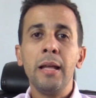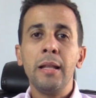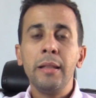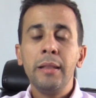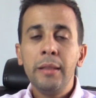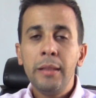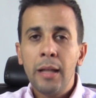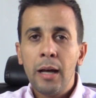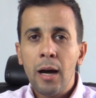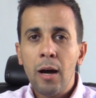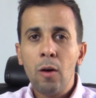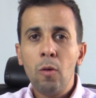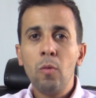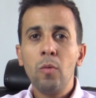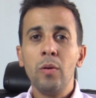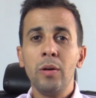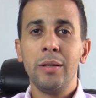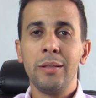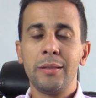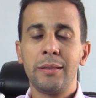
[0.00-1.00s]
não
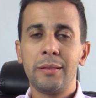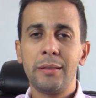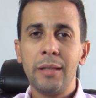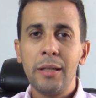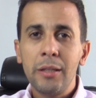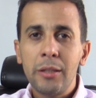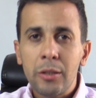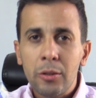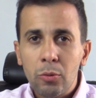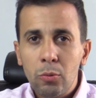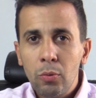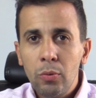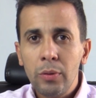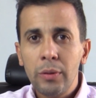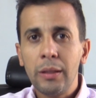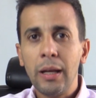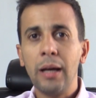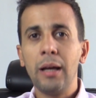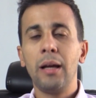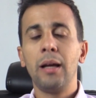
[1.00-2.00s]
se
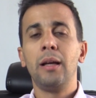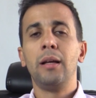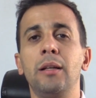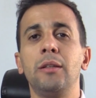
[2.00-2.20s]
estuda